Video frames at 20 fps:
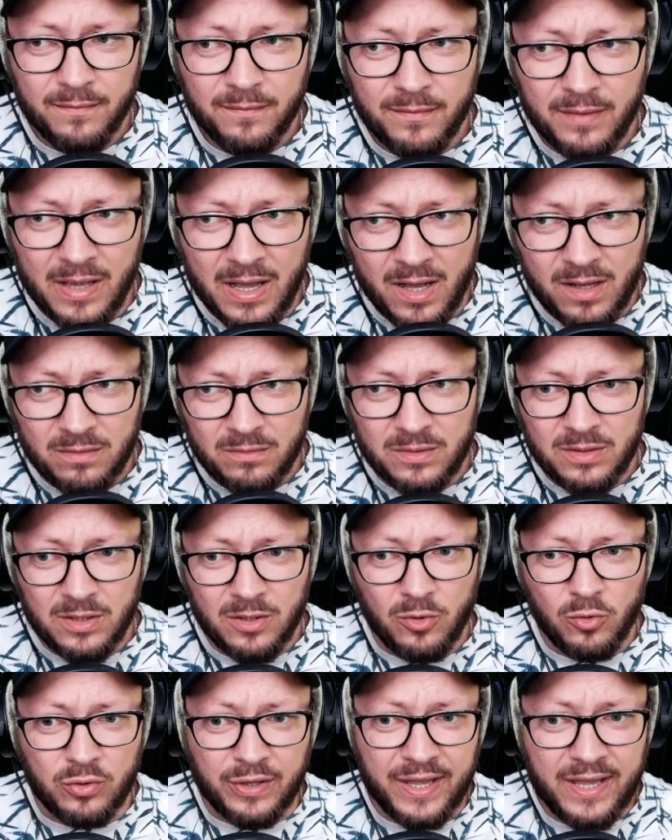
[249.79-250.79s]
Ja,
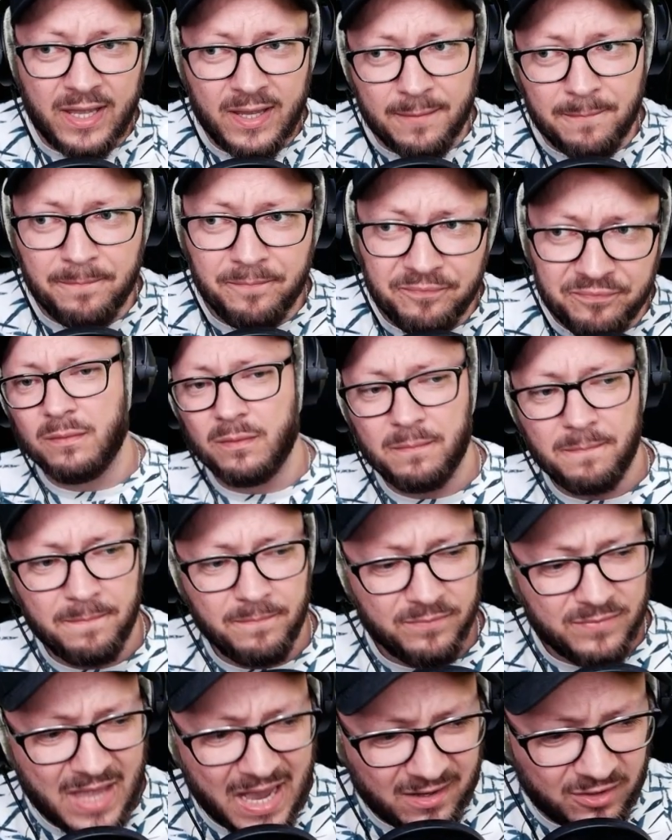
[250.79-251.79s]
okay,
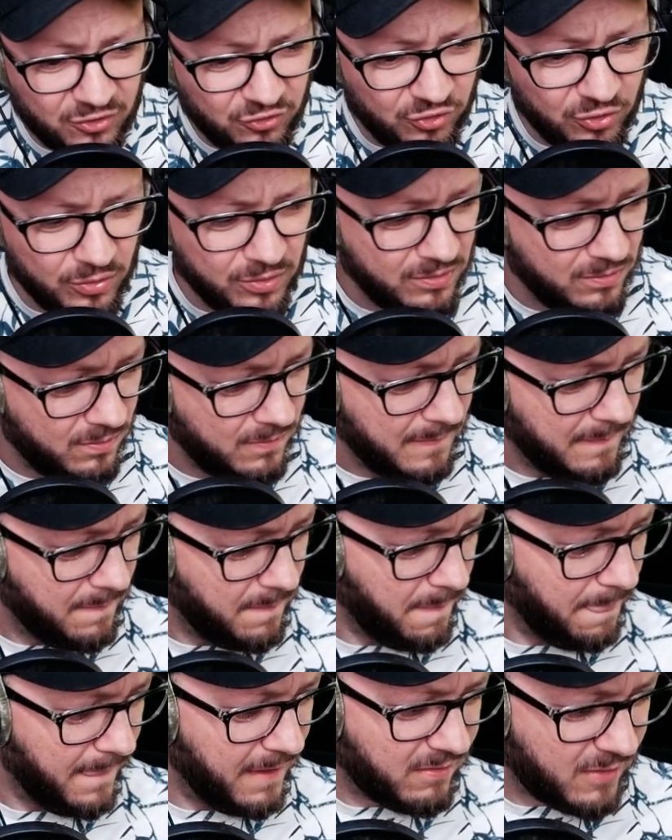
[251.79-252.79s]
Dankeschön.
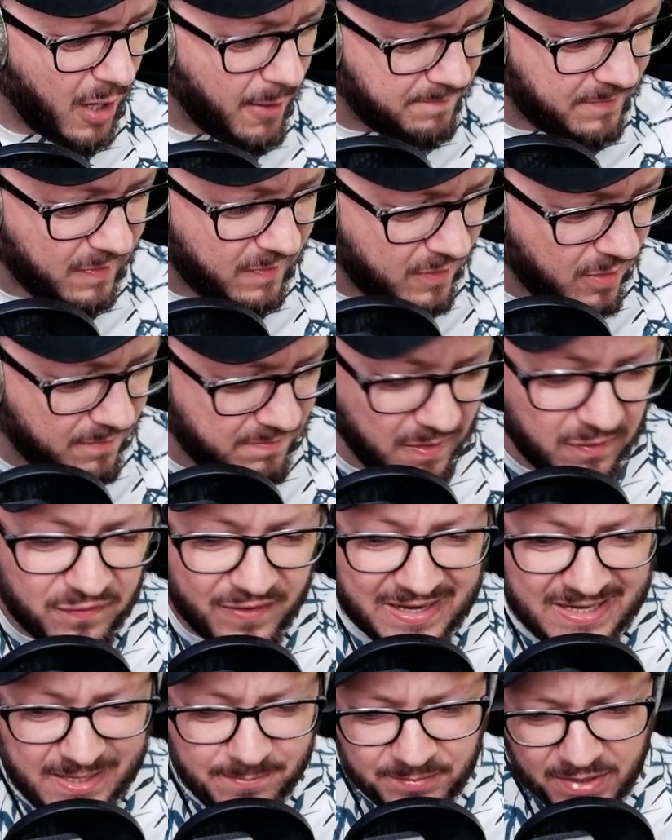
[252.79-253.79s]
Ich glaube, das, das
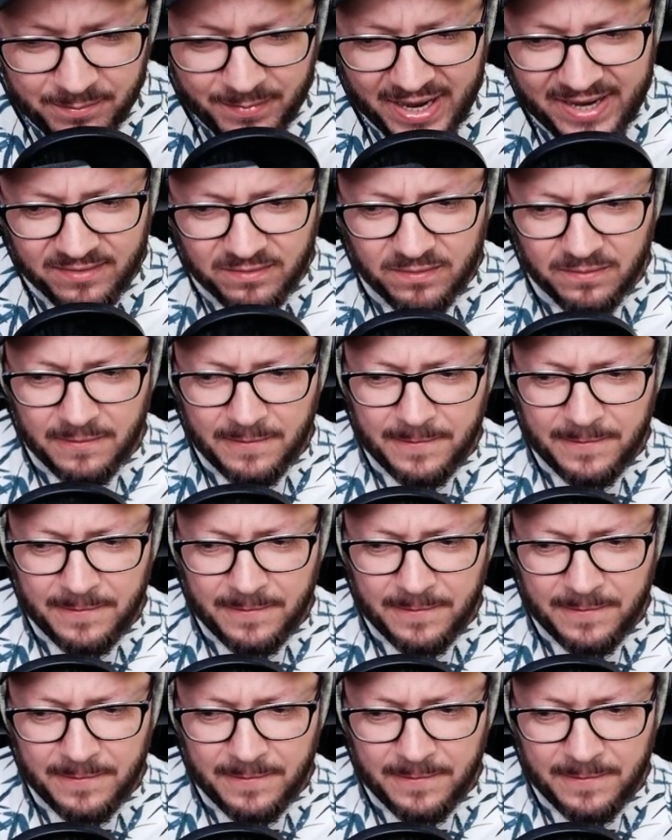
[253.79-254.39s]
war lieb gemeint.